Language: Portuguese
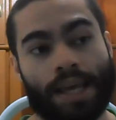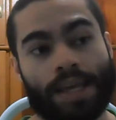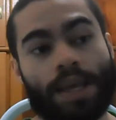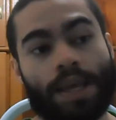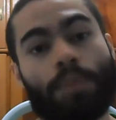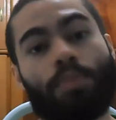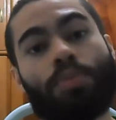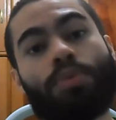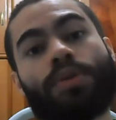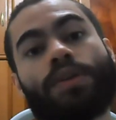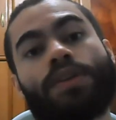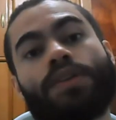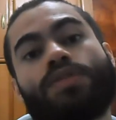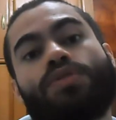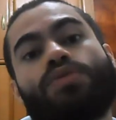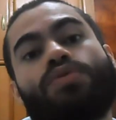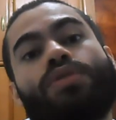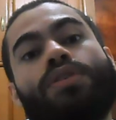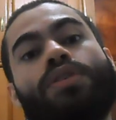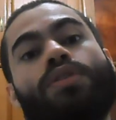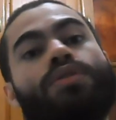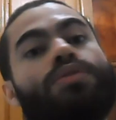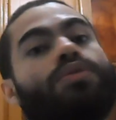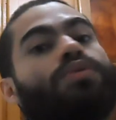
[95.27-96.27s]
E é por
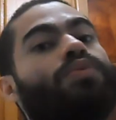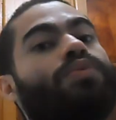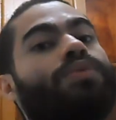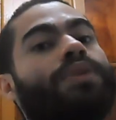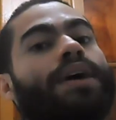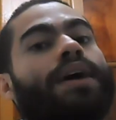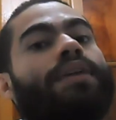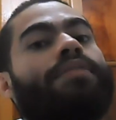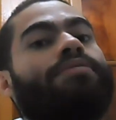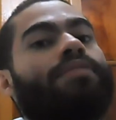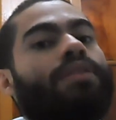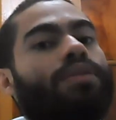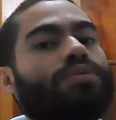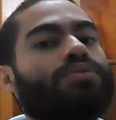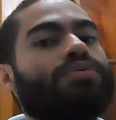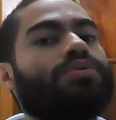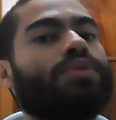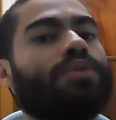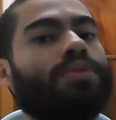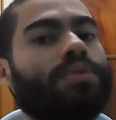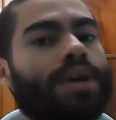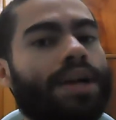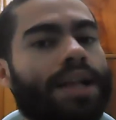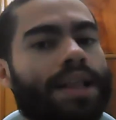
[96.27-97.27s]
isso que nunca
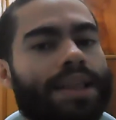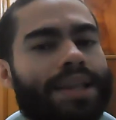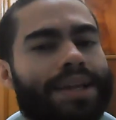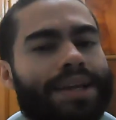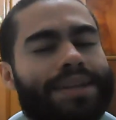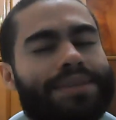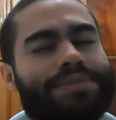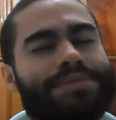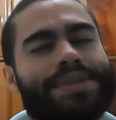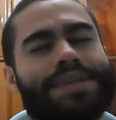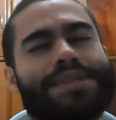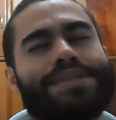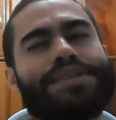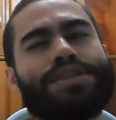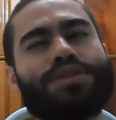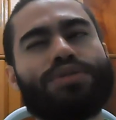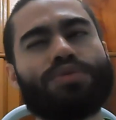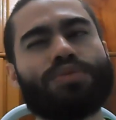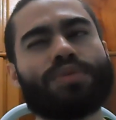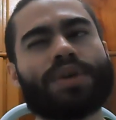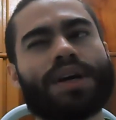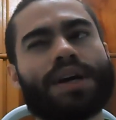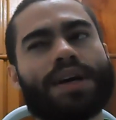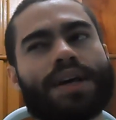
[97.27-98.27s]
faltou, galera, não sei se
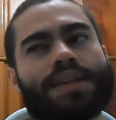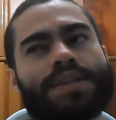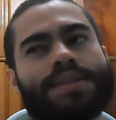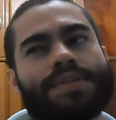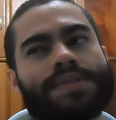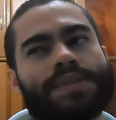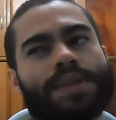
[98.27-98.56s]
nunca,